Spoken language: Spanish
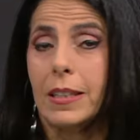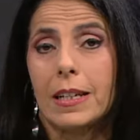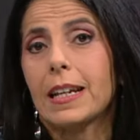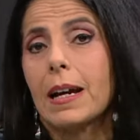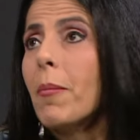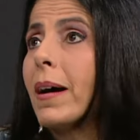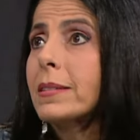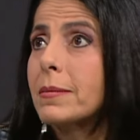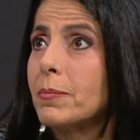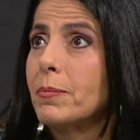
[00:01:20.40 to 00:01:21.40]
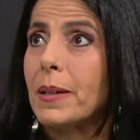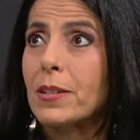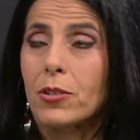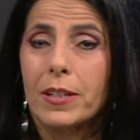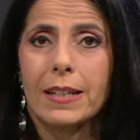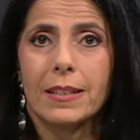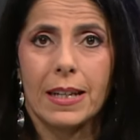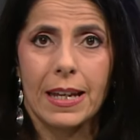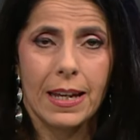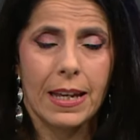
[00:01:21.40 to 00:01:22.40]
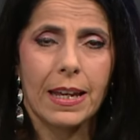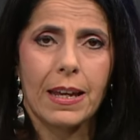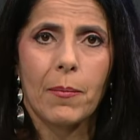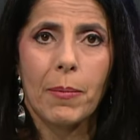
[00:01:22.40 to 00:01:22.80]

tiene a más personas que eh,